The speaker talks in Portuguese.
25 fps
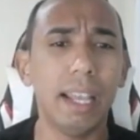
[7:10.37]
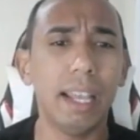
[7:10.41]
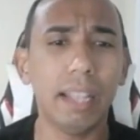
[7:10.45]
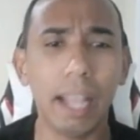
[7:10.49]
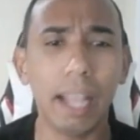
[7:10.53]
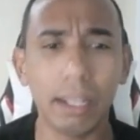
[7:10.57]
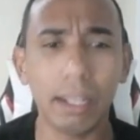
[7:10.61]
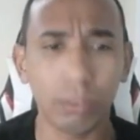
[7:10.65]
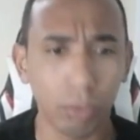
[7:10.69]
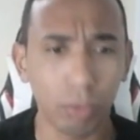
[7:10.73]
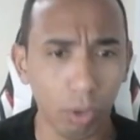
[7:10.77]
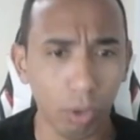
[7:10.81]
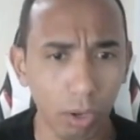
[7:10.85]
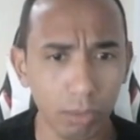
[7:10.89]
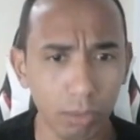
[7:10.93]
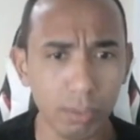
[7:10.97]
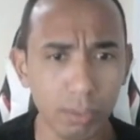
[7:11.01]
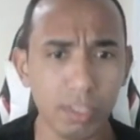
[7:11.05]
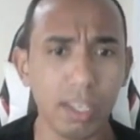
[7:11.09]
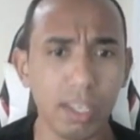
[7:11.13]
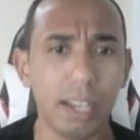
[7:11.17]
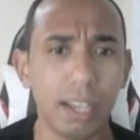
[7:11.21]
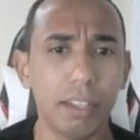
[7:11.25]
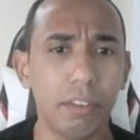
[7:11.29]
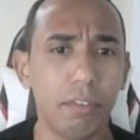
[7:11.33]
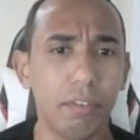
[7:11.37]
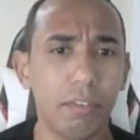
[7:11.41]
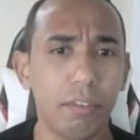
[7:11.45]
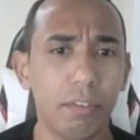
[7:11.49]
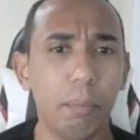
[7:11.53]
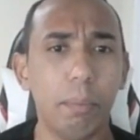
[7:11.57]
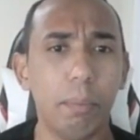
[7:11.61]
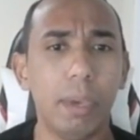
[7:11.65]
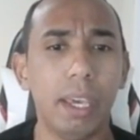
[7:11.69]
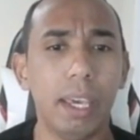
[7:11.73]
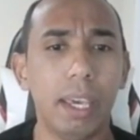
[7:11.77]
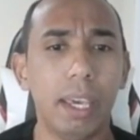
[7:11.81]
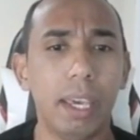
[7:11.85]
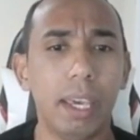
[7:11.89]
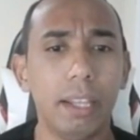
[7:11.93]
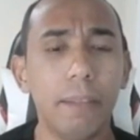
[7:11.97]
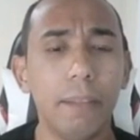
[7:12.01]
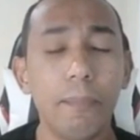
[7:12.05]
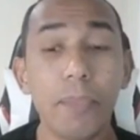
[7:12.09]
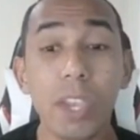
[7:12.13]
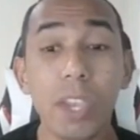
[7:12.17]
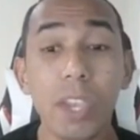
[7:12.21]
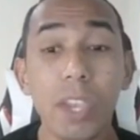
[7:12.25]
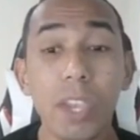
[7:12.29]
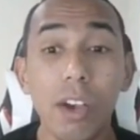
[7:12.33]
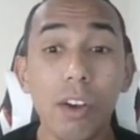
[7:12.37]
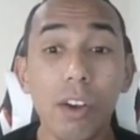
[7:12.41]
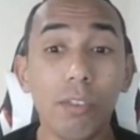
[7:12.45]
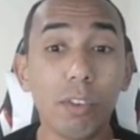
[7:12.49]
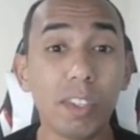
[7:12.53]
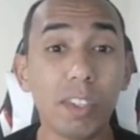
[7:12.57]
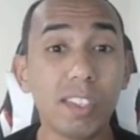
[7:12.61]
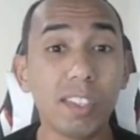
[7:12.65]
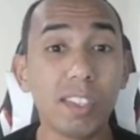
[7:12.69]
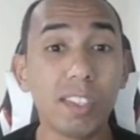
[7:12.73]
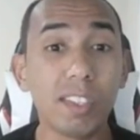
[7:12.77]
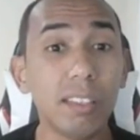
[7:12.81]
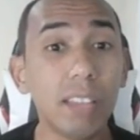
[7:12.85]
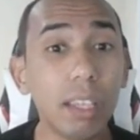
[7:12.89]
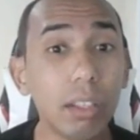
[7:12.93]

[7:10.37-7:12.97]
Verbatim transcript: relatórios em ADVPL, você